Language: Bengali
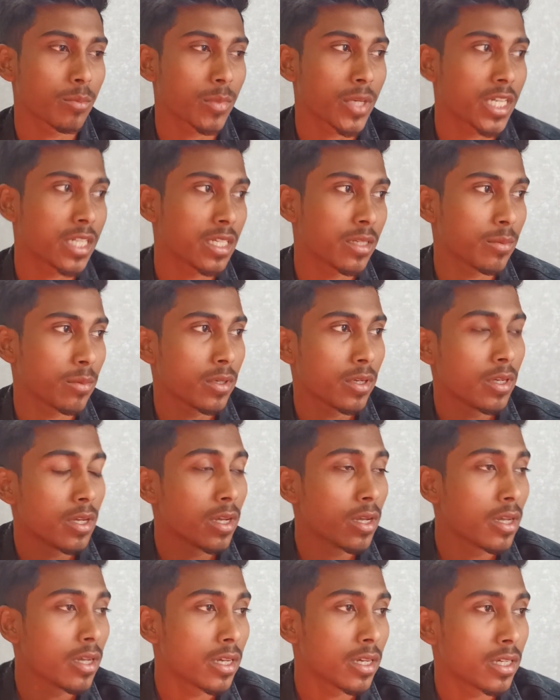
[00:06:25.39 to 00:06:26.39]
মানে
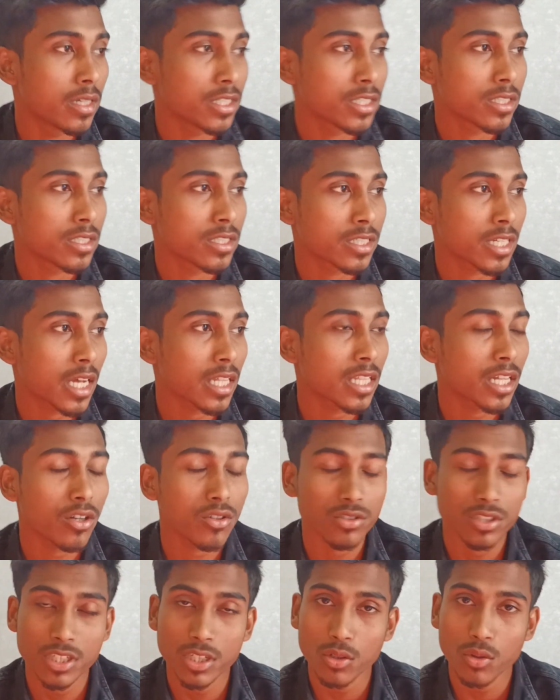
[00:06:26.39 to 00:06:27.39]
এই
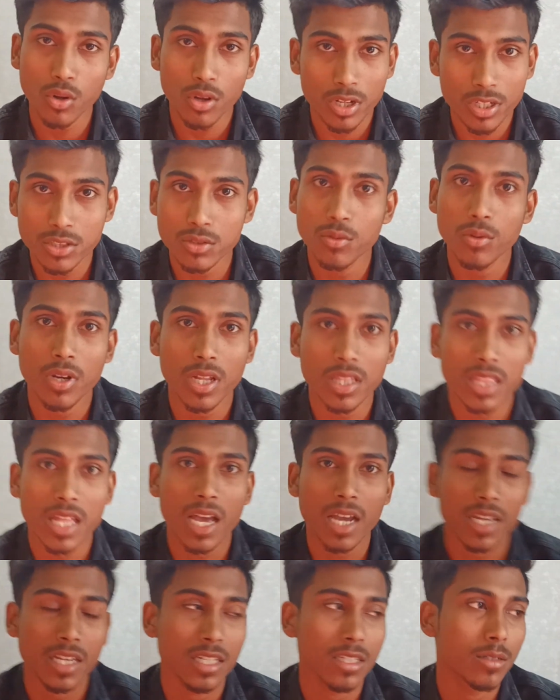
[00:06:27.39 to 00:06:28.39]
সাধারণ যে নলেজগুলো
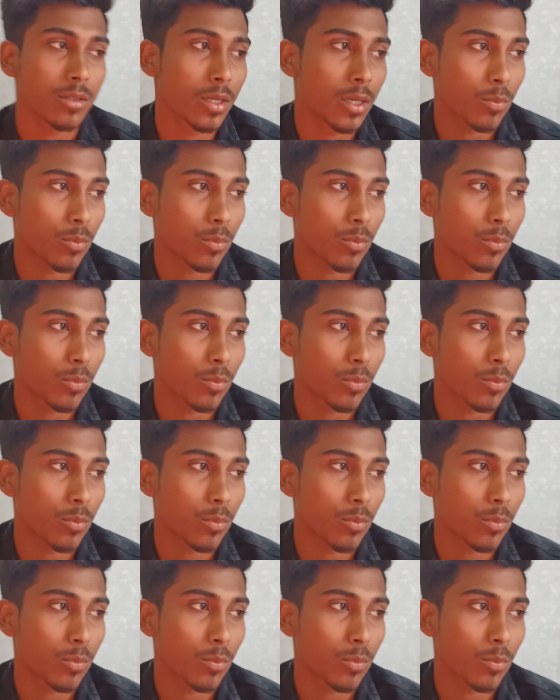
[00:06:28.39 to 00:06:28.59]
থাকে